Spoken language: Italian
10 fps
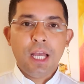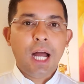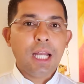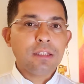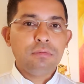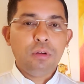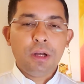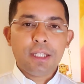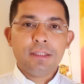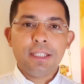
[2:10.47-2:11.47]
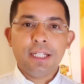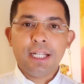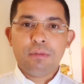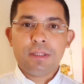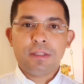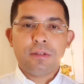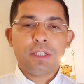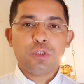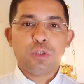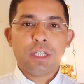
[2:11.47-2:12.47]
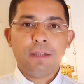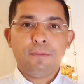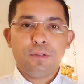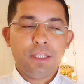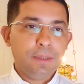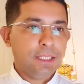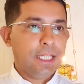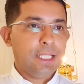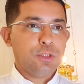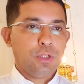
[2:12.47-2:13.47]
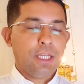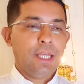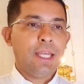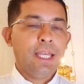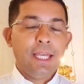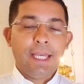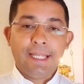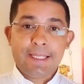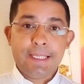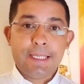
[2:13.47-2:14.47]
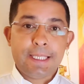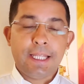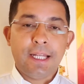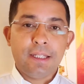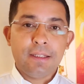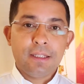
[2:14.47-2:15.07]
al cuore della questione, a ciò che è fondamentale, a ciò che è essenziale.